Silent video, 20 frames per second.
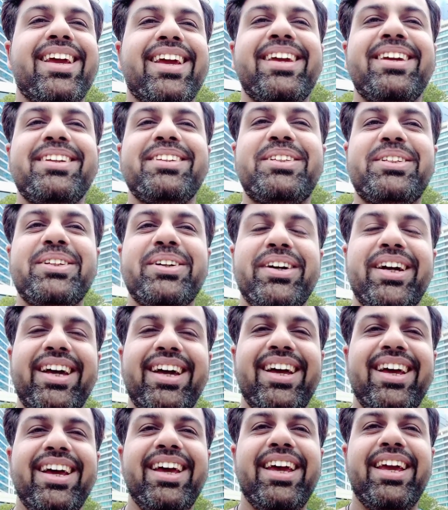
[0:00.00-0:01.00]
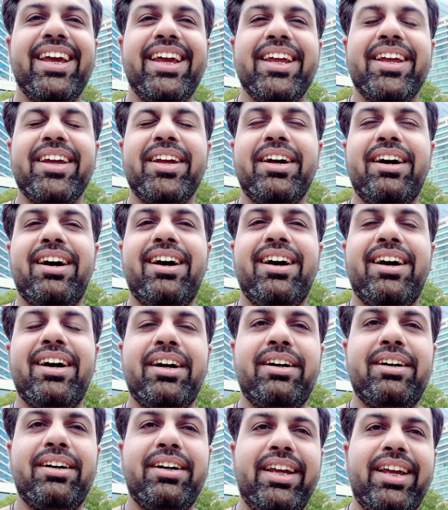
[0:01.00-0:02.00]
लेकिन जो है
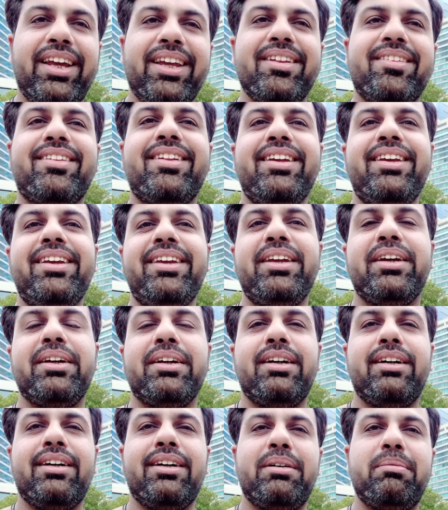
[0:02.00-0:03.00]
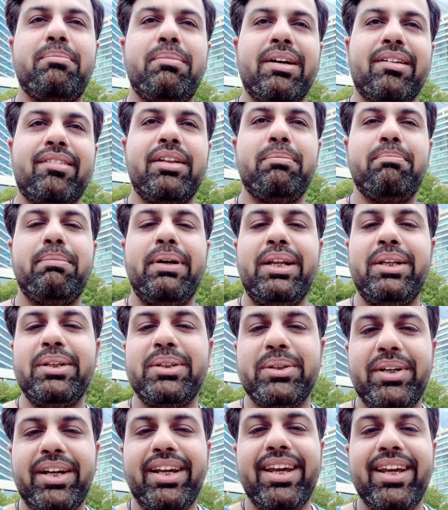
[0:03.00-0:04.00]
ए सी मकसद बिल
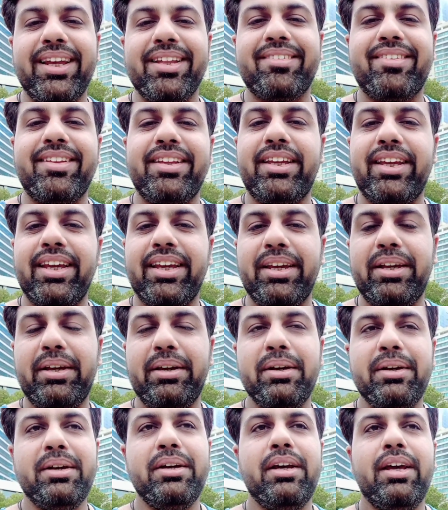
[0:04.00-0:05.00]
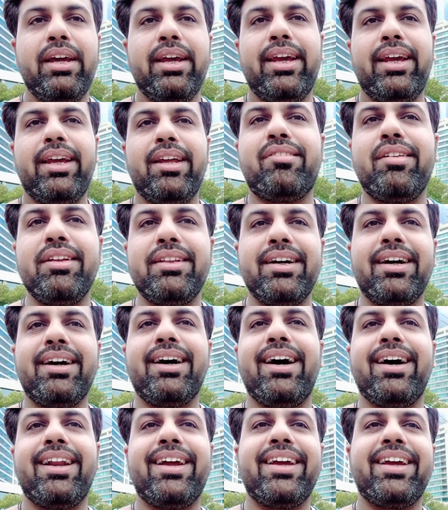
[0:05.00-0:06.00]
जो है एसी के एसी तक
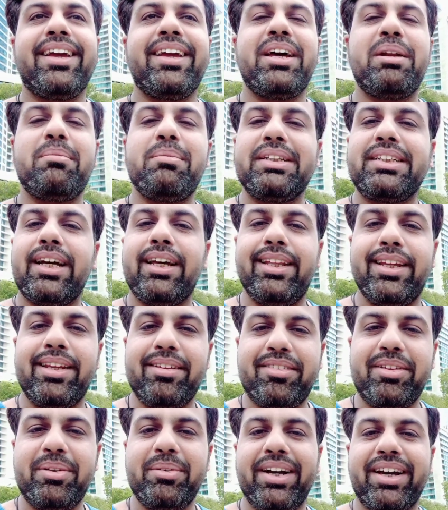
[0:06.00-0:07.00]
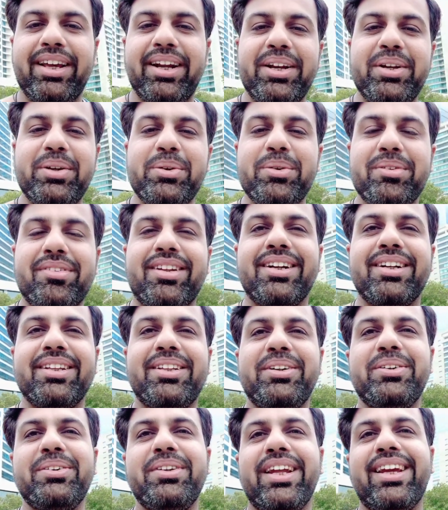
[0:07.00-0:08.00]
आ रहा है कि यार मैं शायद एसी वगैरह यूज़
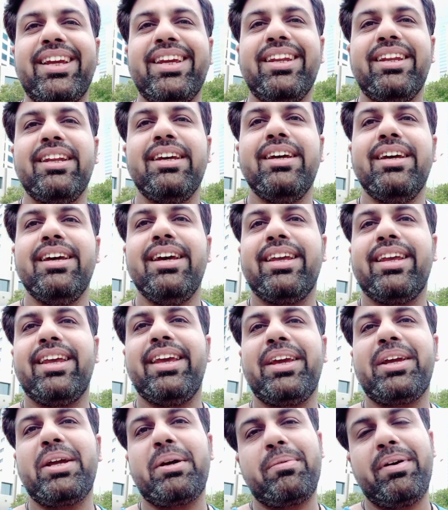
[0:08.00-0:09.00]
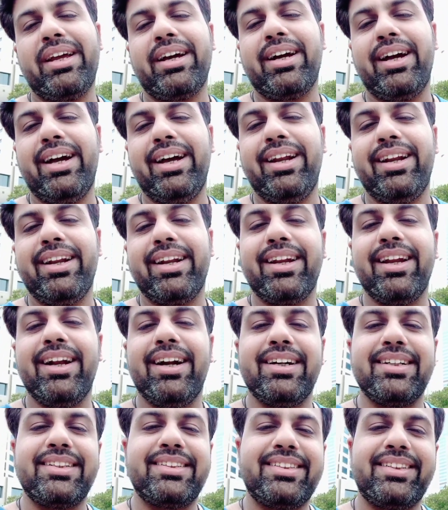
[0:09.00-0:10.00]
करता हूँ लेकिन ये कि भाई ख्याल रखें
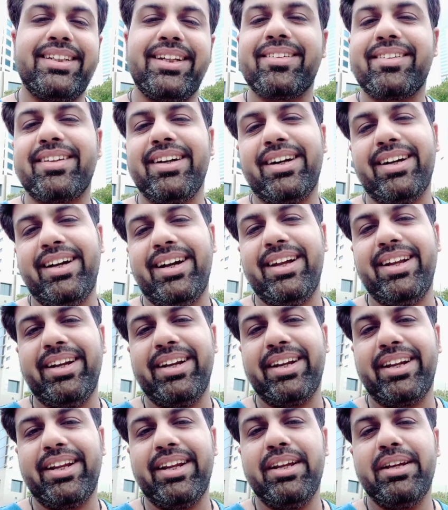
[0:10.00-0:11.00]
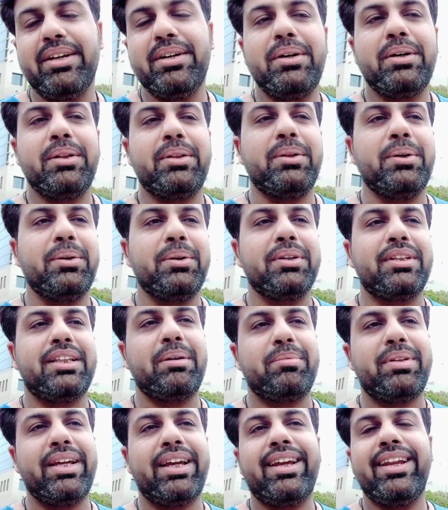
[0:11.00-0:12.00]
हर चीज़ का ख्याल रखें तो
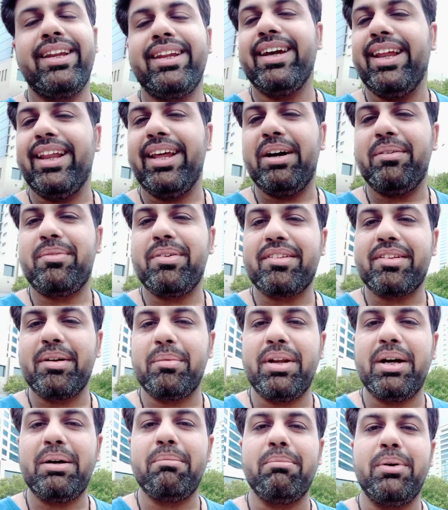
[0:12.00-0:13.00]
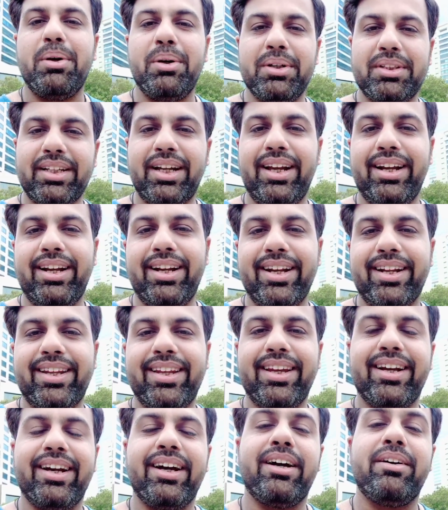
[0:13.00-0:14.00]
तब तक के लिए अला हाफि अपना बहुत ख्याल
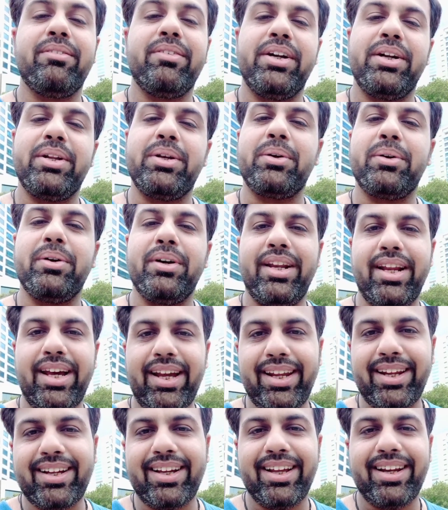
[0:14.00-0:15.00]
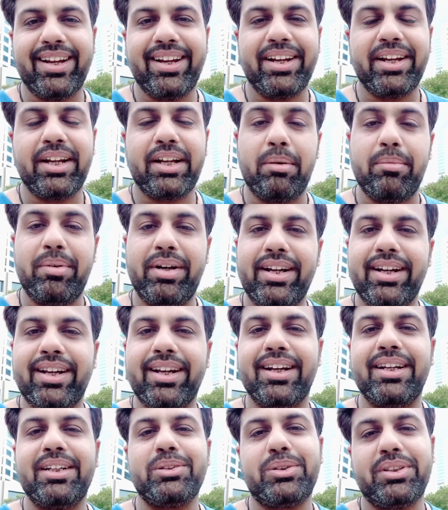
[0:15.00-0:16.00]
रखिएगा वीडियो को लाइक करें कमेंट
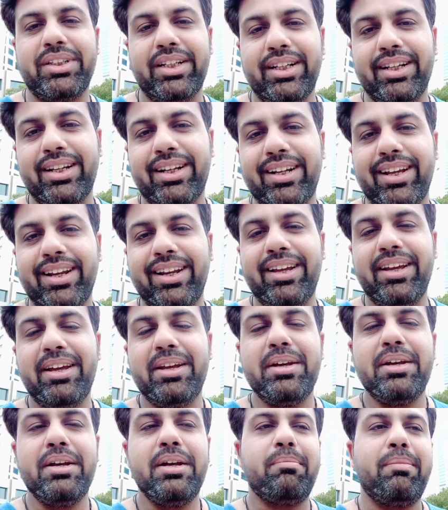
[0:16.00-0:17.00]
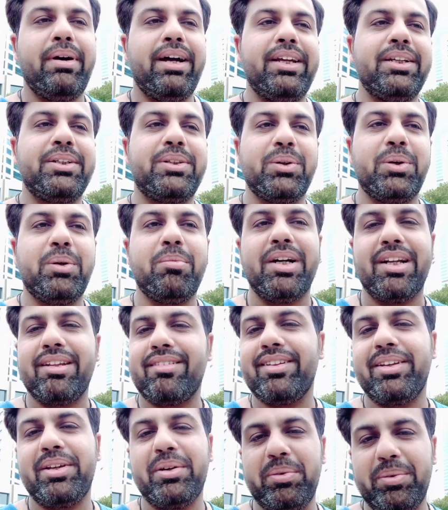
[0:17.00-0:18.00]
करें शेयर करें भाई जो
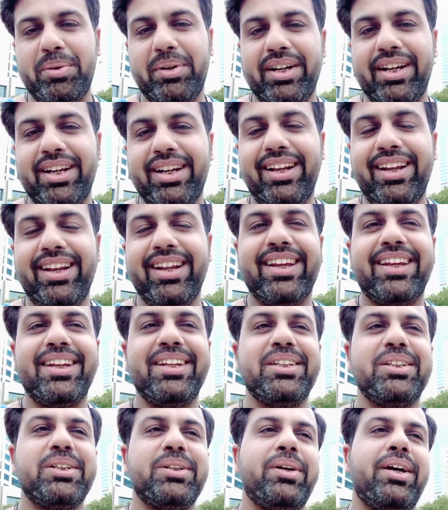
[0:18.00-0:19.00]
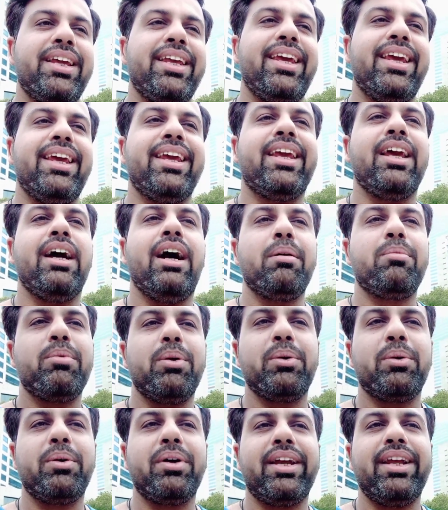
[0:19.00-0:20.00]
मर्ज़ी हो वो करें लेकिन जो है ये कि आप
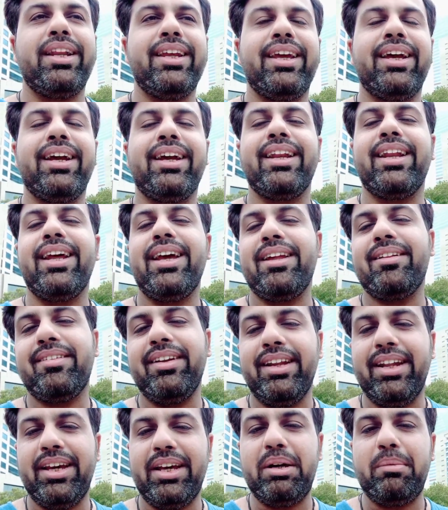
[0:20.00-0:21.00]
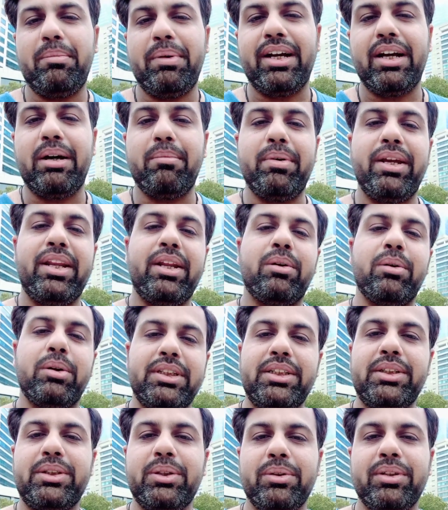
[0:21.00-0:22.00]
लोगों के लिए एक नए से नया पैगाम मेरी
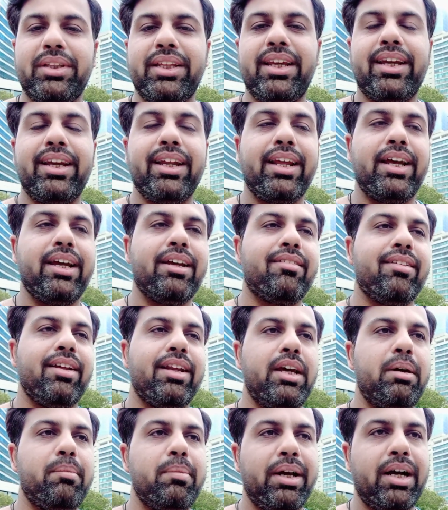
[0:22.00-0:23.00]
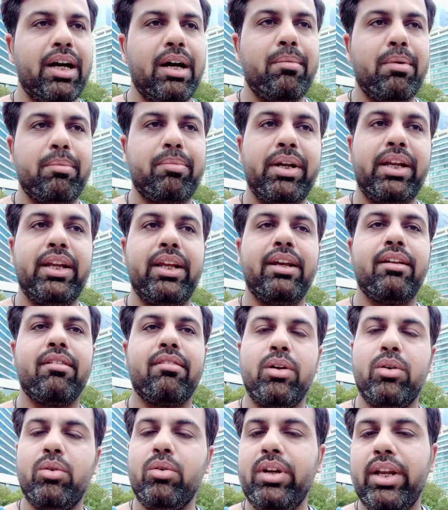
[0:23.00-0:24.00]
कोशिश होती है कि नए से नए पैगाम आपके लिए
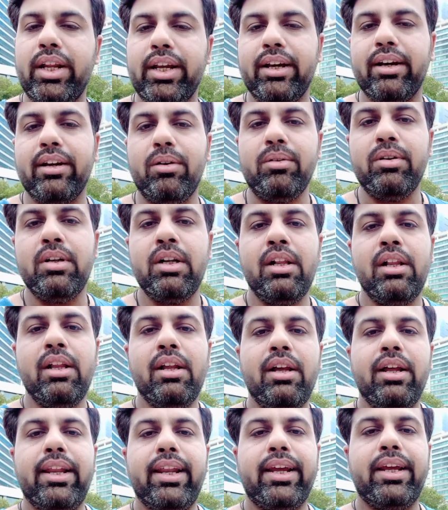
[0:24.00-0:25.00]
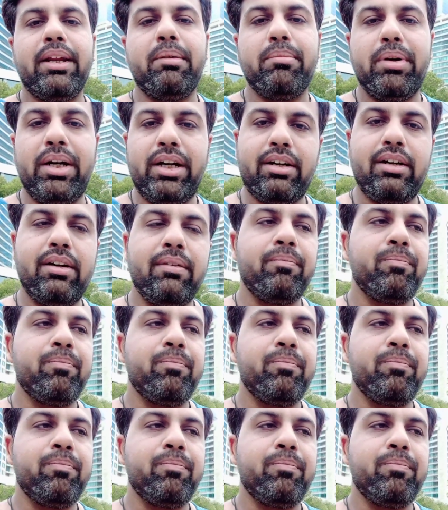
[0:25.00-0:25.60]
ज़रूर लेकर आऊँ लेकिन बट